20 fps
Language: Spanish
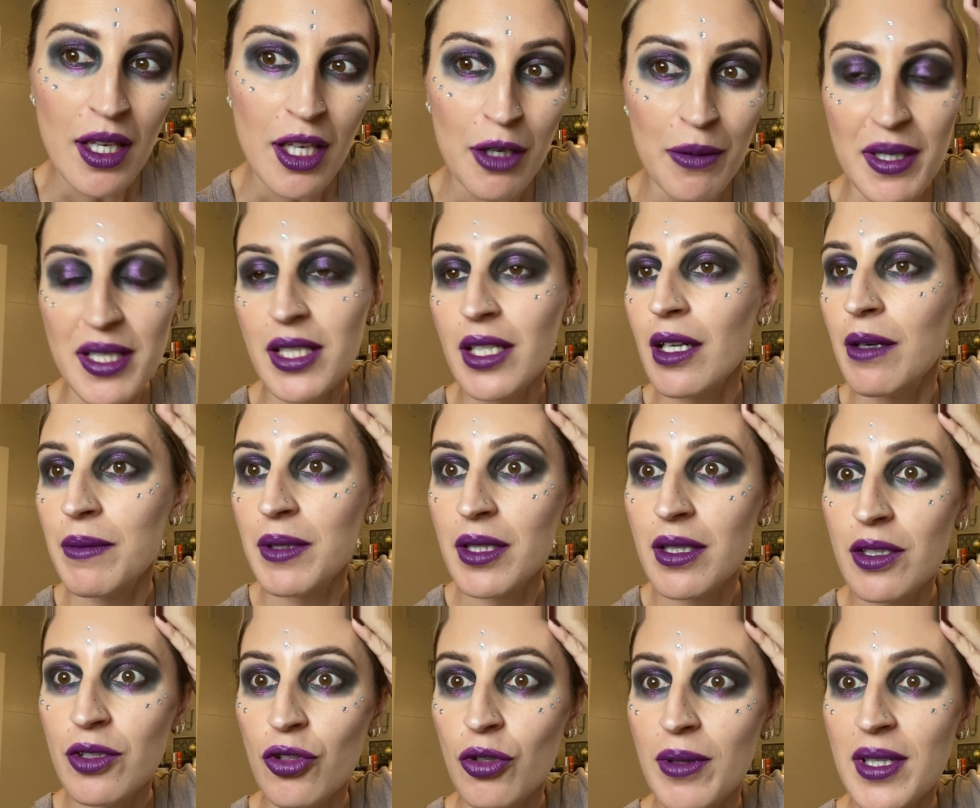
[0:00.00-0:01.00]
Y
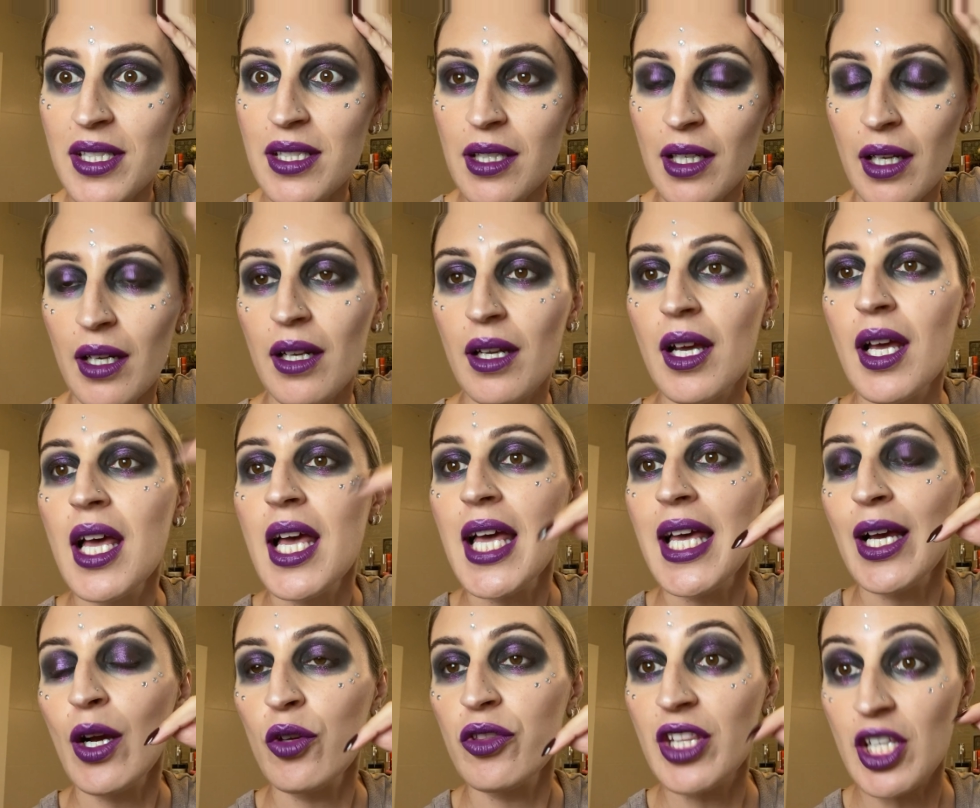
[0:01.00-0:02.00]
básicamente esto va a ser
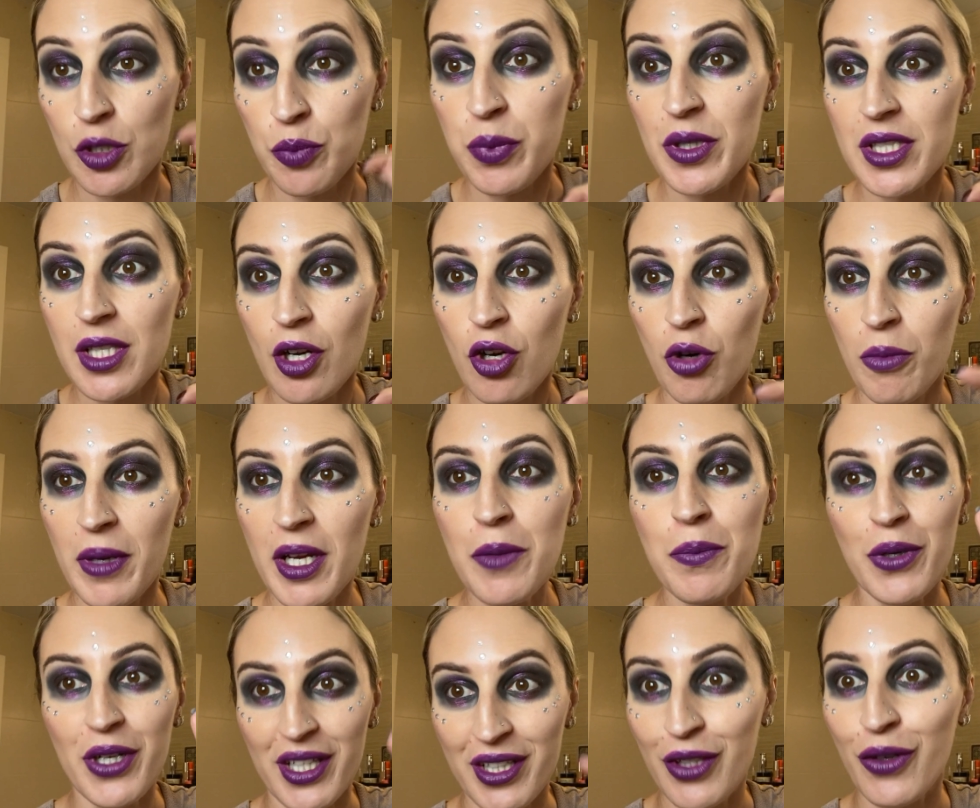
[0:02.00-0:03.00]
después de comer,
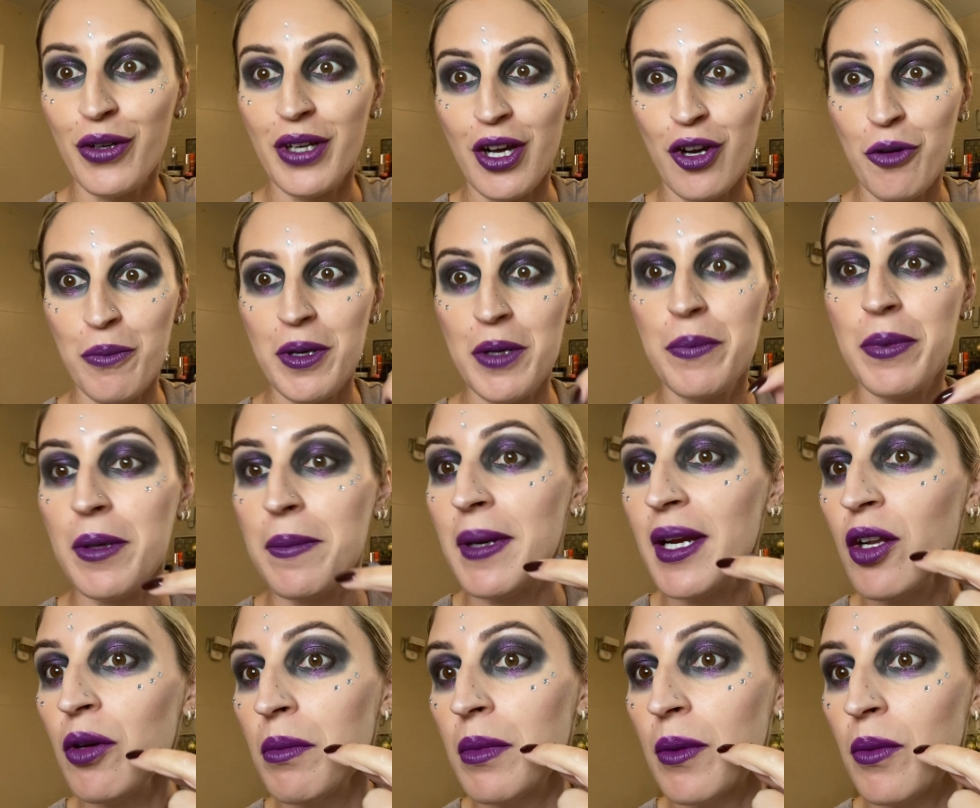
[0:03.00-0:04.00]
porque tengo que comer
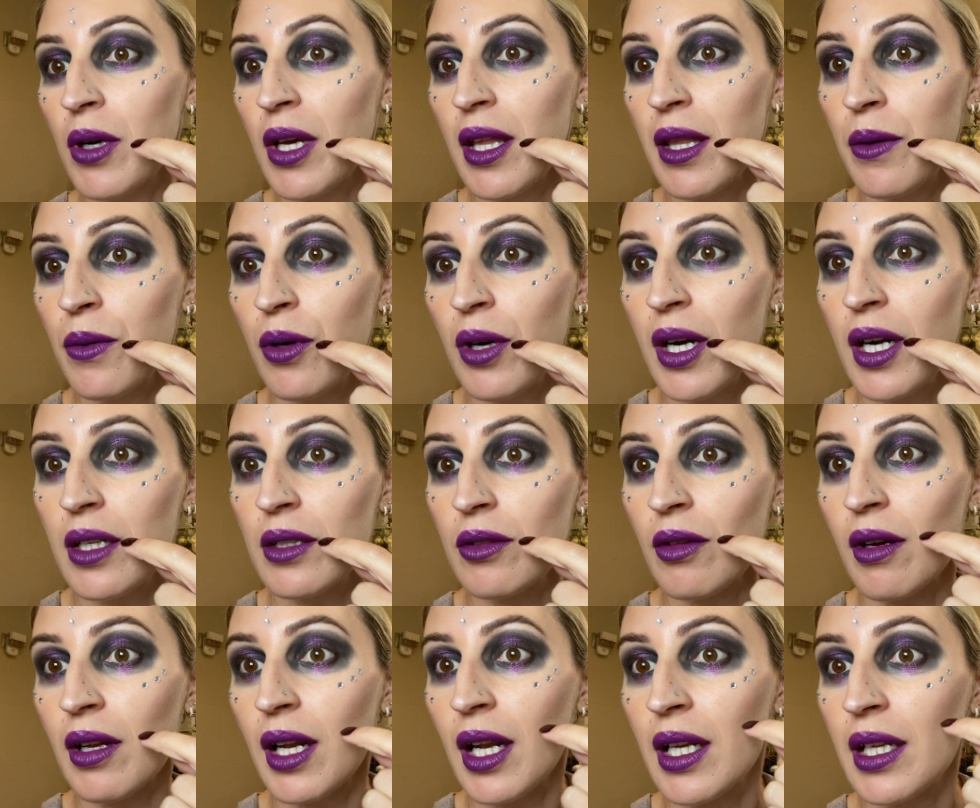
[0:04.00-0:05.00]
primero, me voy a dibujar
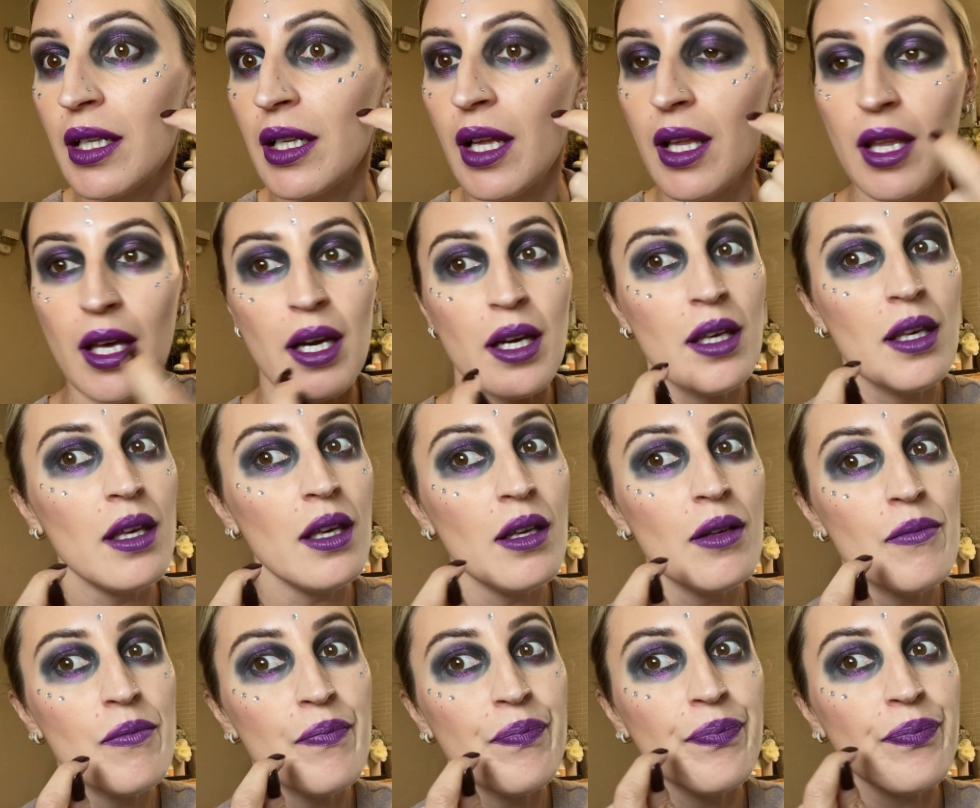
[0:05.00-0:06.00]
toda la línea de aquí
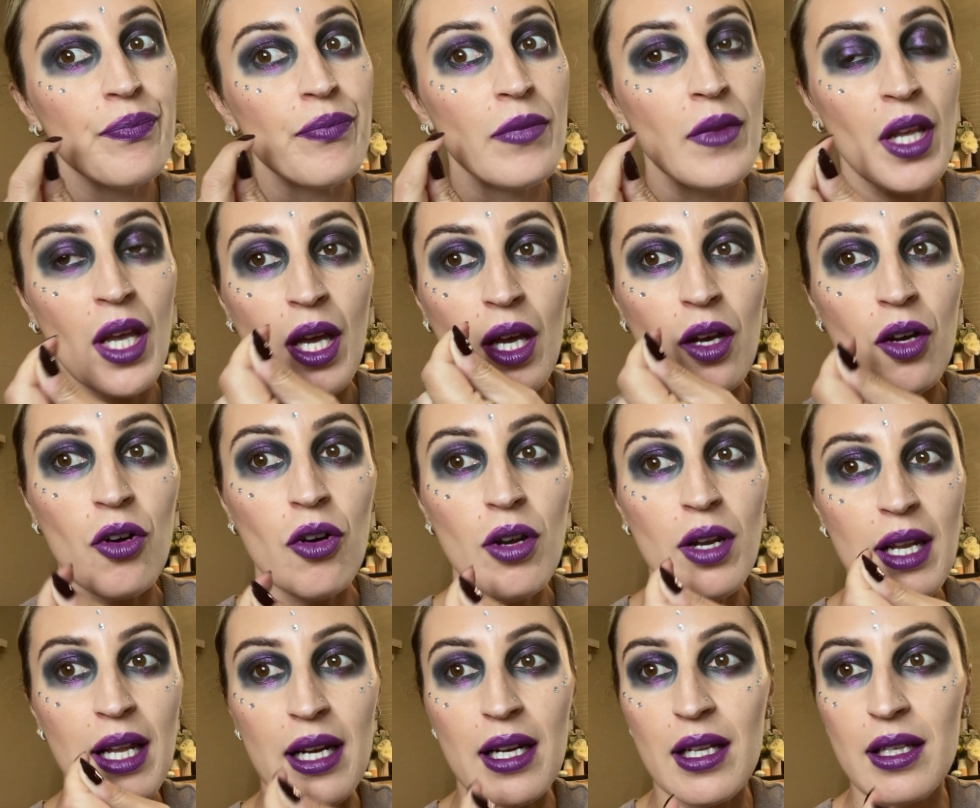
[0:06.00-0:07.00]

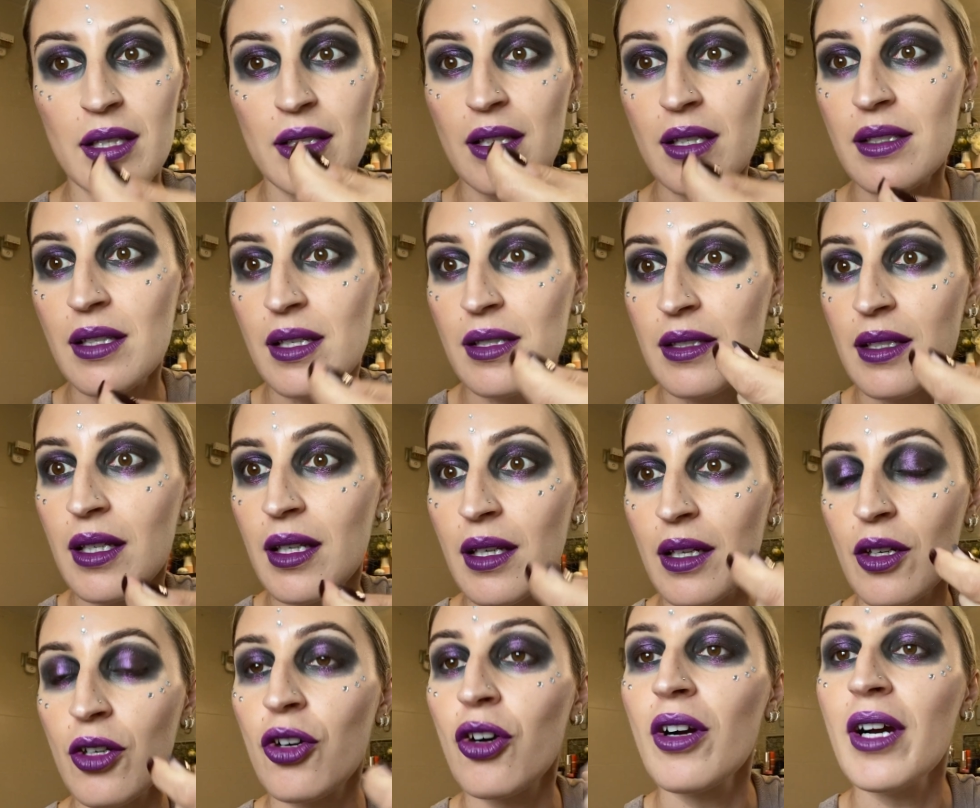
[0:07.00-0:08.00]
con las rayitas
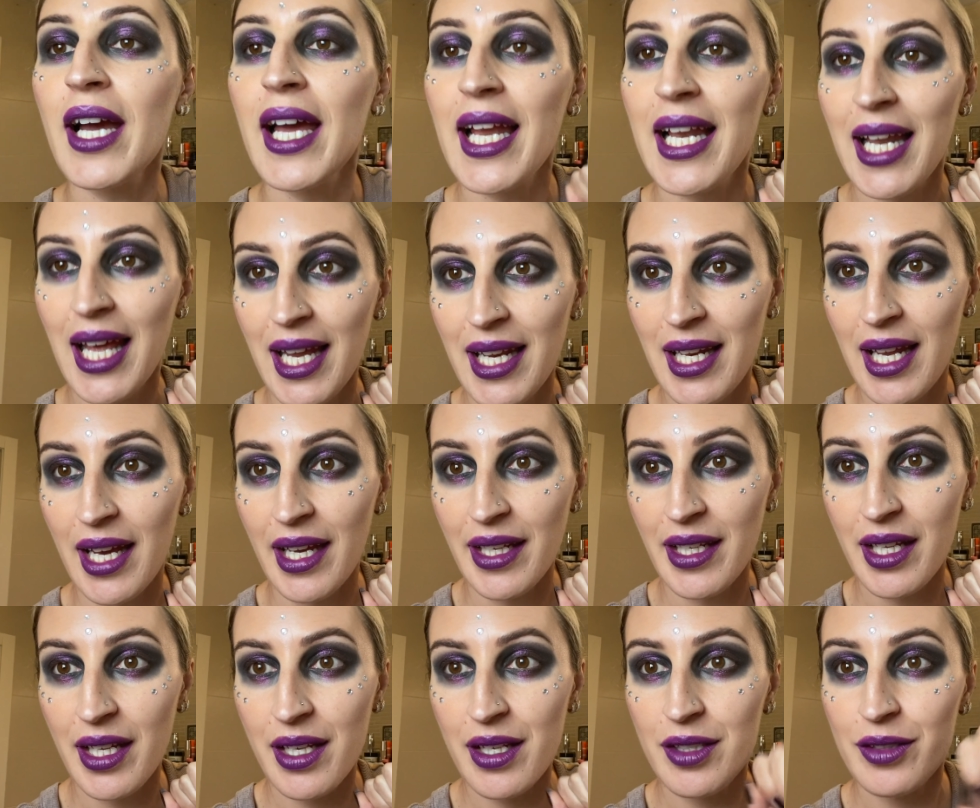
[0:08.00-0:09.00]
así, con el
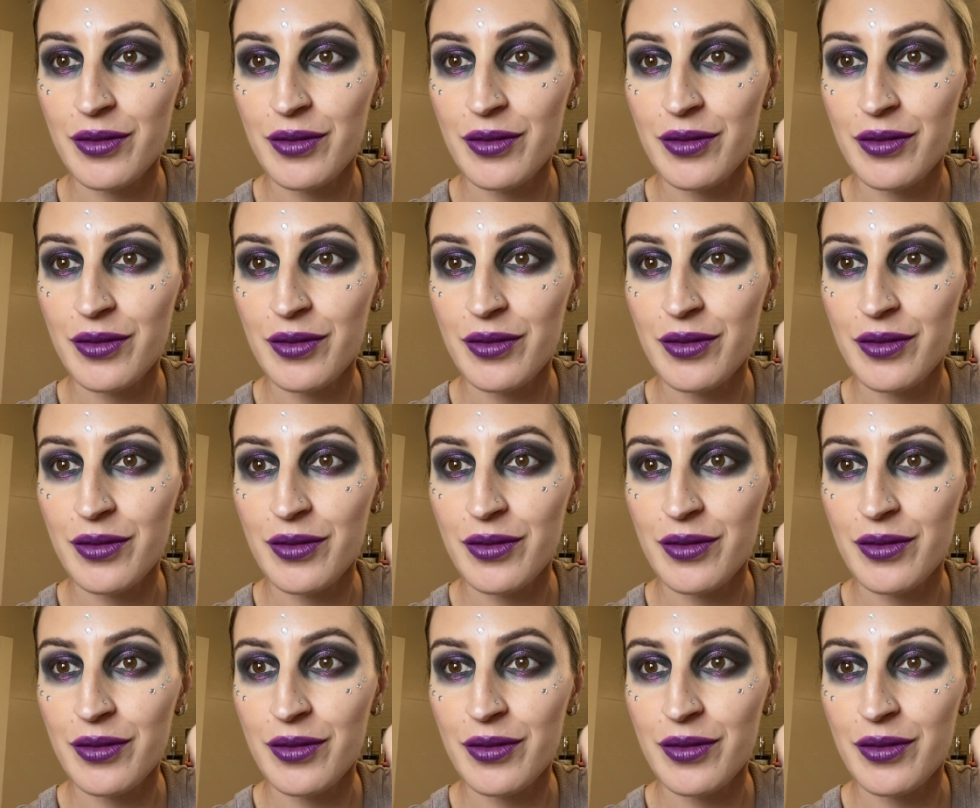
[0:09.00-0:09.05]
eyeliner.